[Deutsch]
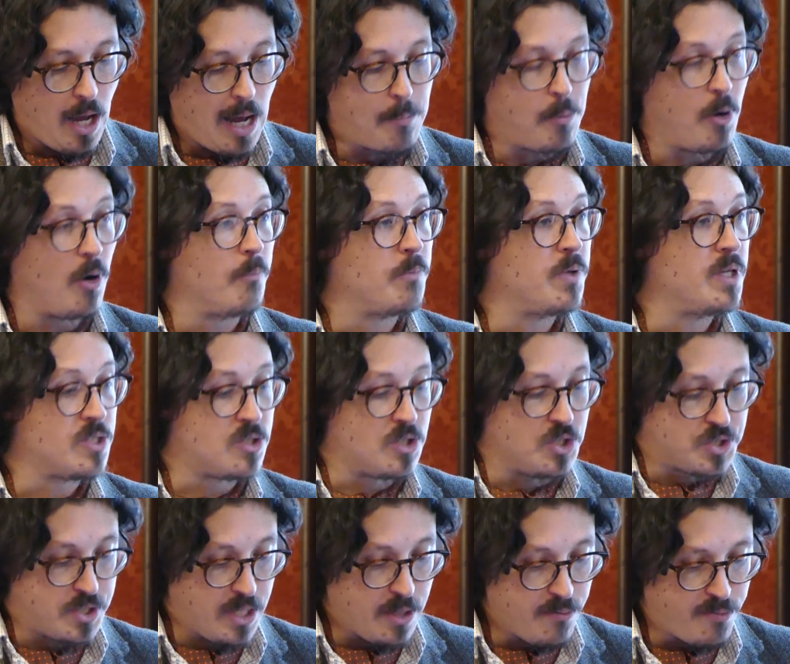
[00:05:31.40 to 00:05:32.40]
Aber ist
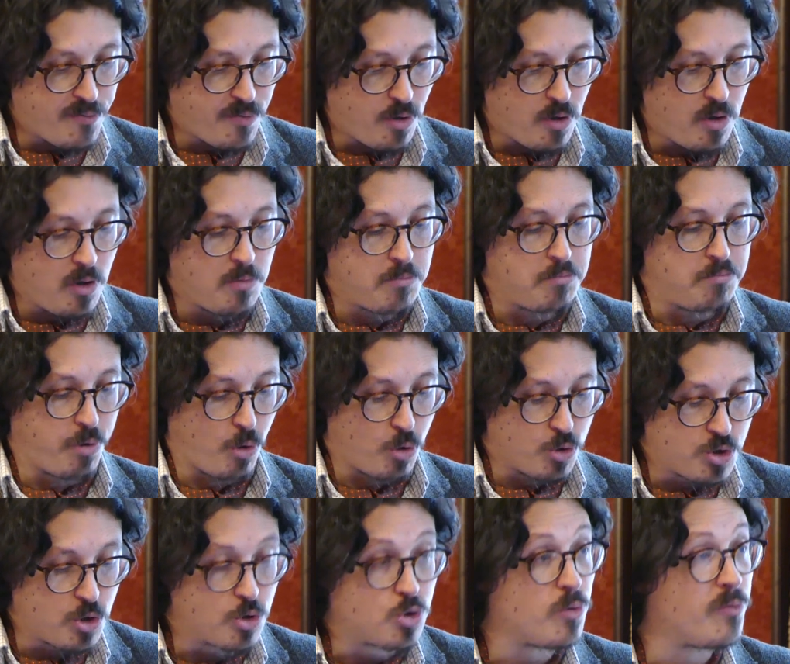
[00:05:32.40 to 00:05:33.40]
es sinnvoll,
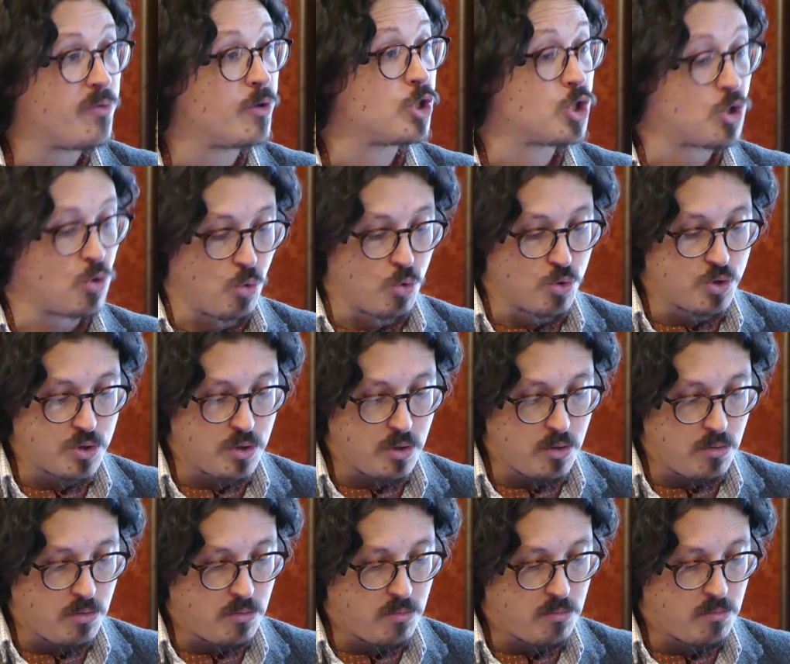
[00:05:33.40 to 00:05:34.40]
Brüssel zu
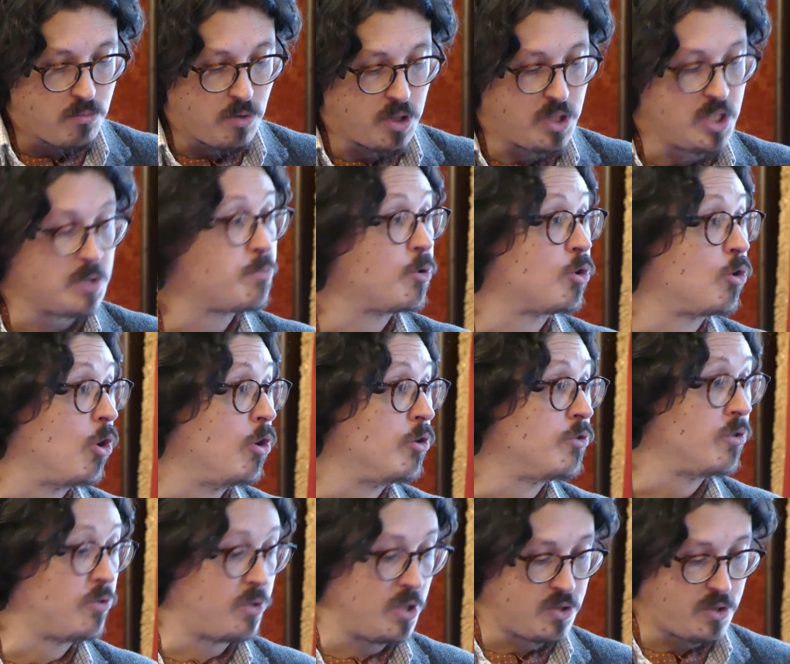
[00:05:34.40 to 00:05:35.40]
verstoßen, wenn dies
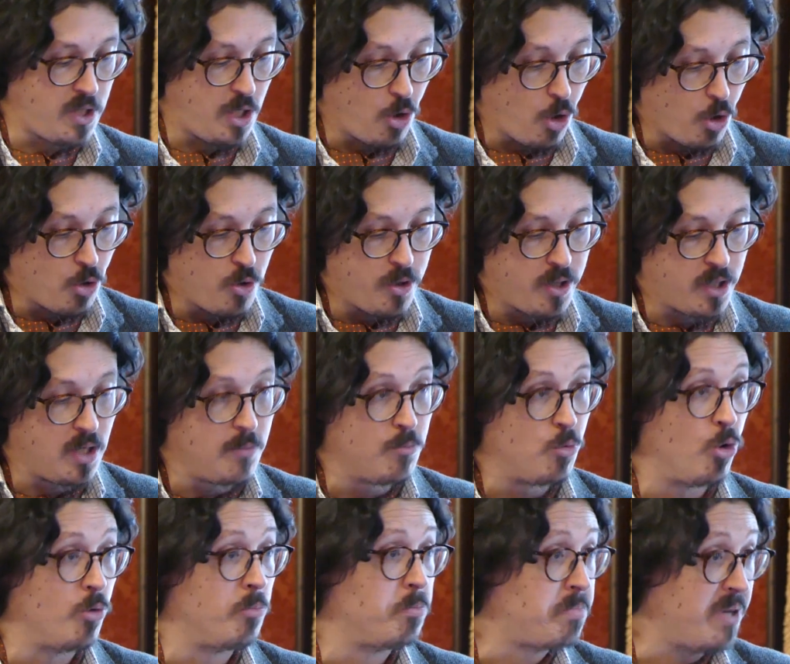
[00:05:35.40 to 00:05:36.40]
bedeutet, dass der neue
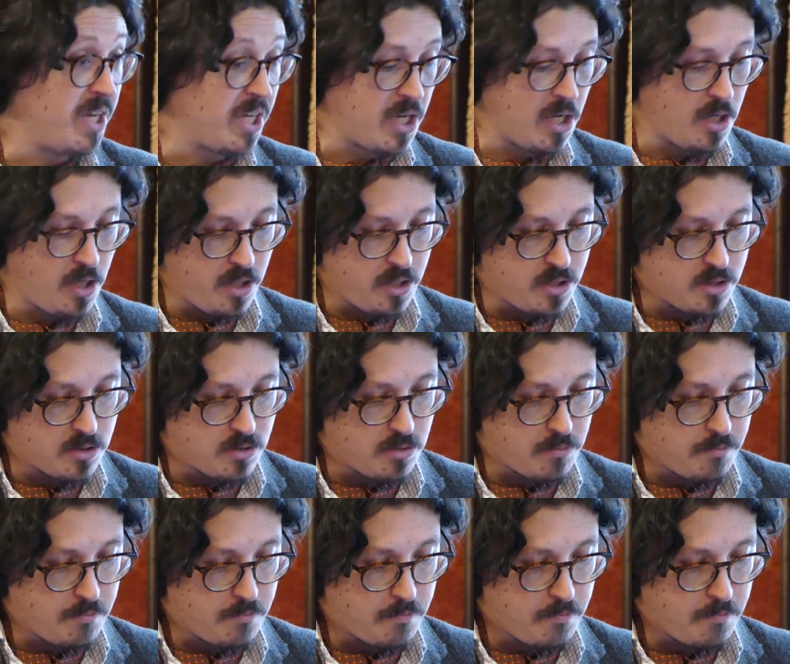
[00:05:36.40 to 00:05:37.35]
Hegemon Peking heißt?